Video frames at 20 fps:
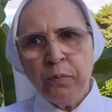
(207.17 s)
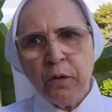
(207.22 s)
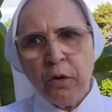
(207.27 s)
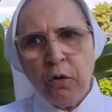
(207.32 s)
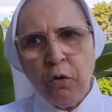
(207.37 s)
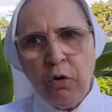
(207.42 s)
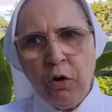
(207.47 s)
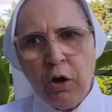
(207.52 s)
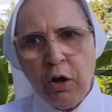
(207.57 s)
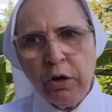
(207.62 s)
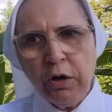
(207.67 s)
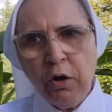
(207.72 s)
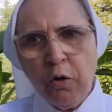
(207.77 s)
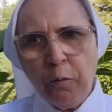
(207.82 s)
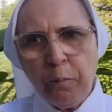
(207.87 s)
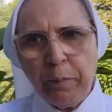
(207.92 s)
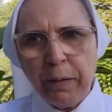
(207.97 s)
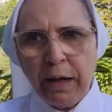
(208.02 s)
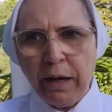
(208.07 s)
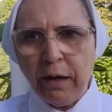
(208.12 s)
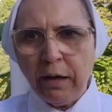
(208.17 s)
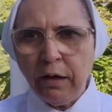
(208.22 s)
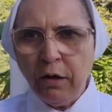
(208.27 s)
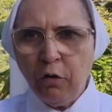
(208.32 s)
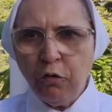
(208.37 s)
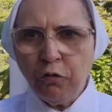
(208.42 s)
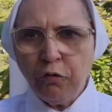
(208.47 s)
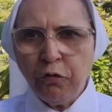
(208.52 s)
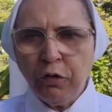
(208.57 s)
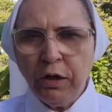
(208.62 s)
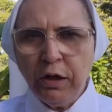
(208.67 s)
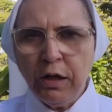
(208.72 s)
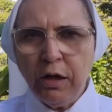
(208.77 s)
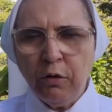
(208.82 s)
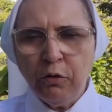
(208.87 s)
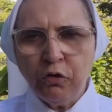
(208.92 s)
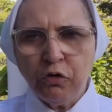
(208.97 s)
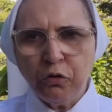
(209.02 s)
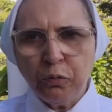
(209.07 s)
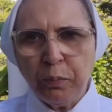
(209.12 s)
Glória ao Pai, ao Filho e
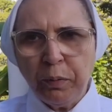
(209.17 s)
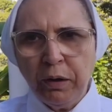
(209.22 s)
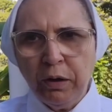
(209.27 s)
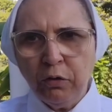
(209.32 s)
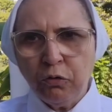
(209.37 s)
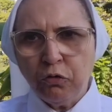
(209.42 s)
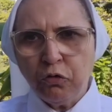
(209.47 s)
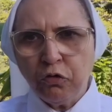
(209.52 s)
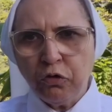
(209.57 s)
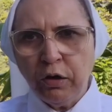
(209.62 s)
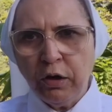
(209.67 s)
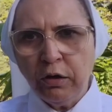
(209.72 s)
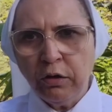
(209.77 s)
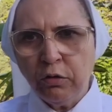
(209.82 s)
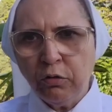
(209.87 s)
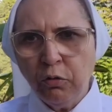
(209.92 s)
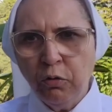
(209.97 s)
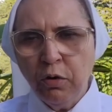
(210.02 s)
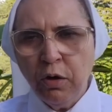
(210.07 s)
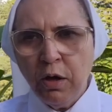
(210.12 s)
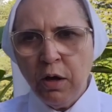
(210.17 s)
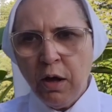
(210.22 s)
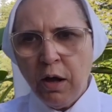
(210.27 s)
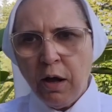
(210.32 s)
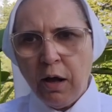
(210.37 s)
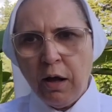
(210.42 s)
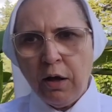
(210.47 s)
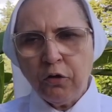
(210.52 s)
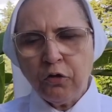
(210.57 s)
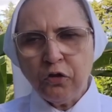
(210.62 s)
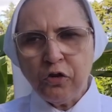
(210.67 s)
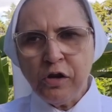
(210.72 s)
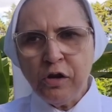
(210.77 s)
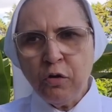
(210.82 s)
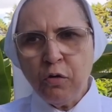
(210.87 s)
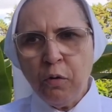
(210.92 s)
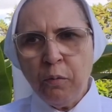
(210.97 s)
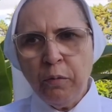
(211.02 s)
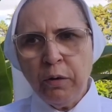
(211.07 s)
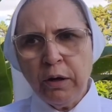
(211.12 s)
ao Espírito Santo, assim
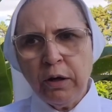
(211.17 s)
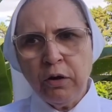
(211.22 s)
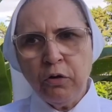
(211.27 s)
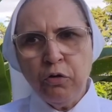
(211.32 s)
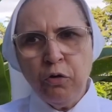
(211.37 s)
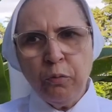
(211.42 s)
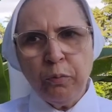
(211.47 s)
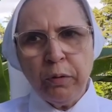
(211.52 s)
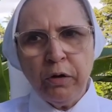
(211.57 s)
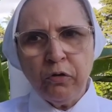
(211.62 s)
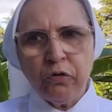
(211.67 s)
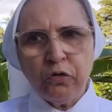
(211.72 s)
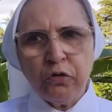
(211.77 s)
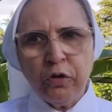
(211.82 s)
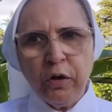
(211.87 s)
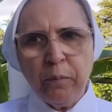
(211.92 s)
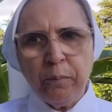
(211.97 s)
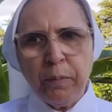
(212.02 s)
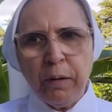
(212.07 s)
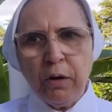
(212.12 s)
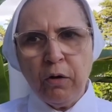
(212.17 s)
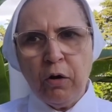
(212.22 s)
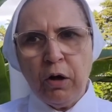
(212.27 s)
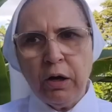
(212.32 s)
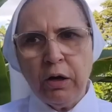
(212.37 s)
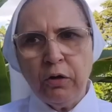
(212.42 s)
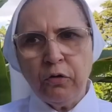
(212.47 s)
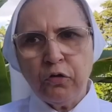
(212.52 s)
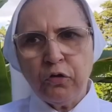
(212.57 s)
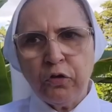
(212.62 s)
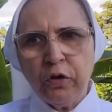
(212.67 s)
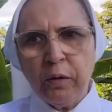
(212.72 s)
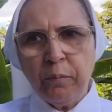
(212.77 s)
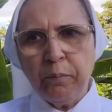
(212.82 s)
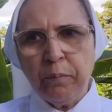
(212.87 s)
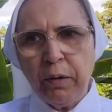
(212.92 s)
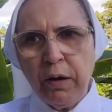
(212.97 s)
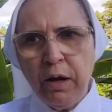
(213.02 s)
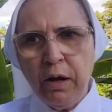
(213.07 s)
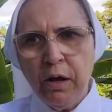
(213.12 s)
como era no princípio, agora e
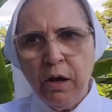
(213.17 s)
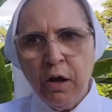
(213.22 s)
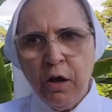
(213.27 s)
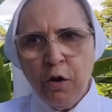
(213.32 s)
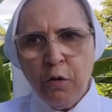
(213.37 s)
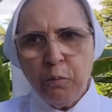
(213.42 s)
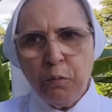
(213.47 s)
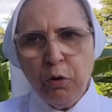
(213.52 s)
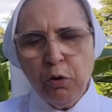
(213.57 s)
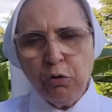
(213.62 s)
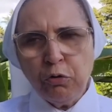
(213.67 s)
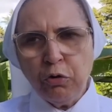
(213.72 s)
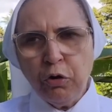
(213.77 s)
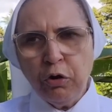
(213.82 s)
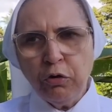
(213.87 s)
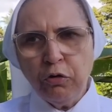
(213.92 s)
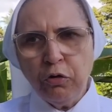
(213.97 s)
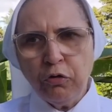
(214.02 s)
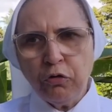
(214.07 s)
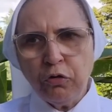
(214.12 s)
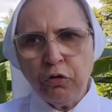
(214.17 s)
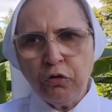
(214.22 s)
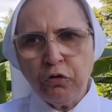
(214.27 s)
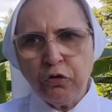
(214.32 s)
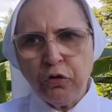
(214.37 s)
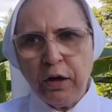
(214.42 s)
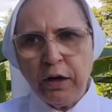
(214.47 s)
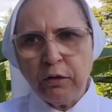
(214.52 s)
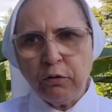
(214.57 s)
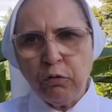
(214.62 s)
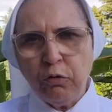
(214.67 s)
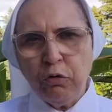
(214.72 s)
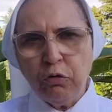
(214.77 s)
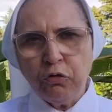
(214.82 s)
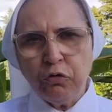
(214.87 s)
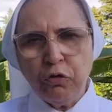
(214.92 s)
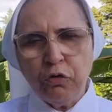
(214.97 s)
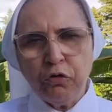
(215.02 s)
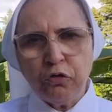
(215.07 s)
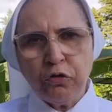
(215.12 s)
sempre, por todos os
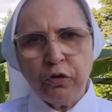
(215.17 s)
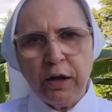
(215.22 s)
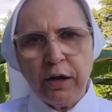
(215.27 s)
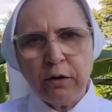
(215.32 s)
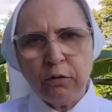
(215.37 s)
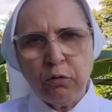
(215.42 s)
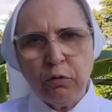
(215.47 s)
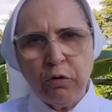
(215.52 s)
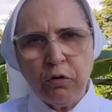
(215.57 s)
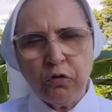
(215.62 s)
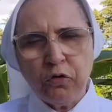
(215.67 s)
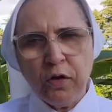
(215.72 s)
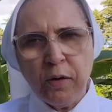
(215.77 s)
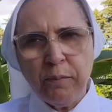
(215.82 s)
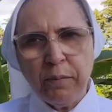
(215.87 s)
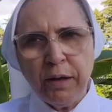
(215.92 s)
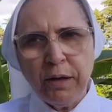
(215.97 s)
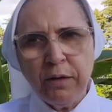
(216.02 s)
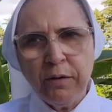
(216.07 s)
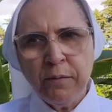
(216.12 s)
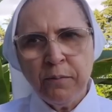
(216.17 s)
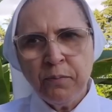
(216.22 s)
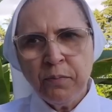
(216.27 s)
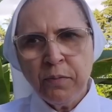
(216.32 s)
séculos dos séculos. Amém.